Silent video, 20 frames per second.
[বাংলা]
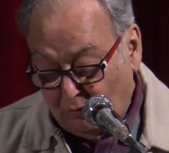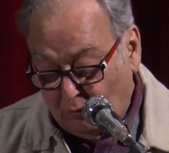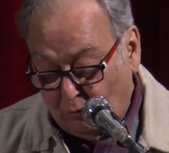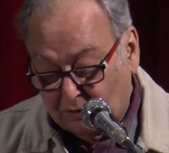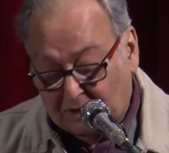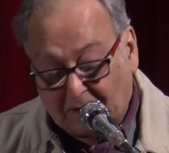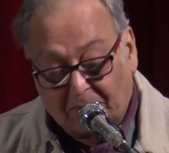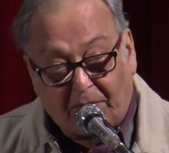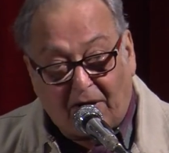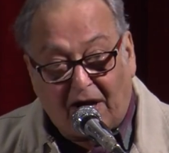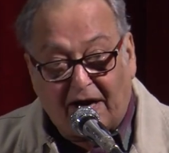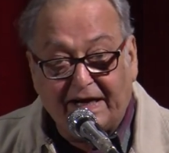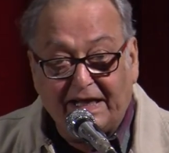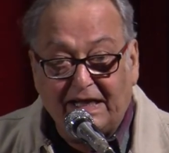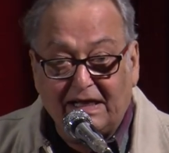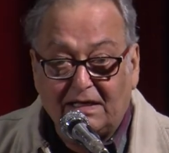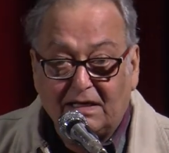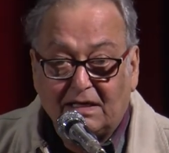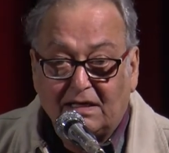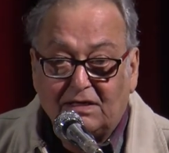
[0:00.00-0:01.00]
ওটা
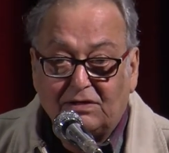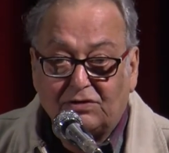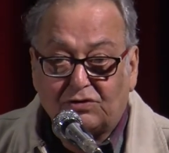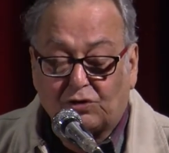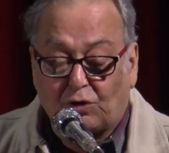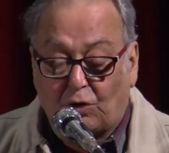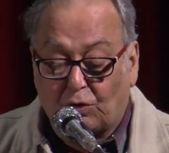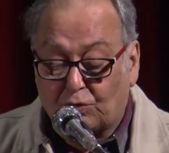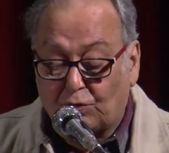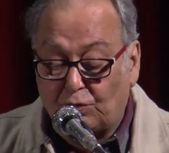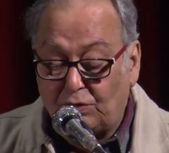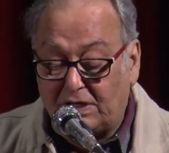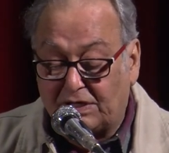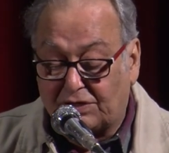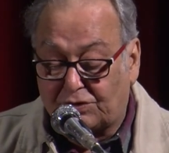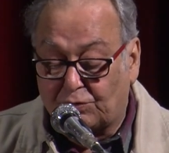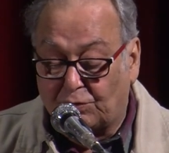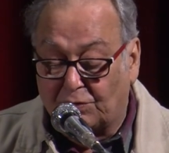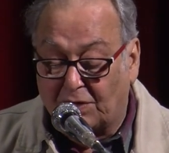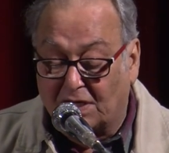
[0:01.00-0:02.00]
বাড়ির সকলে
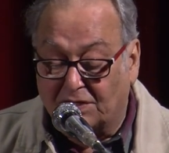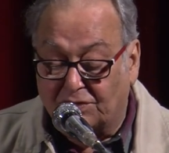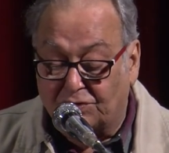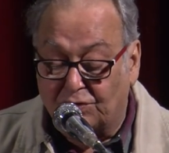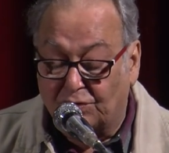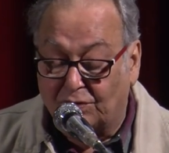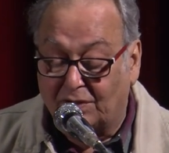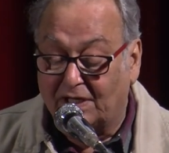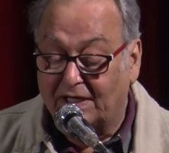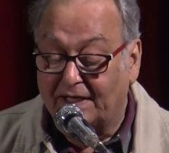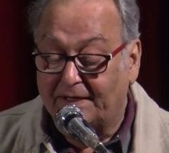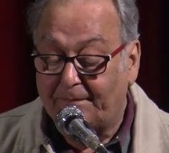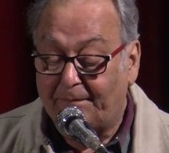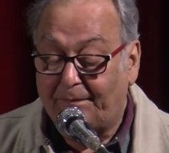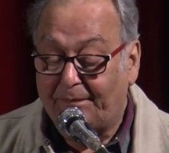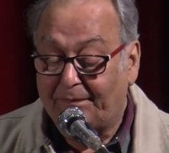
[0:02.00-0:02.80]
শোনার জন্যে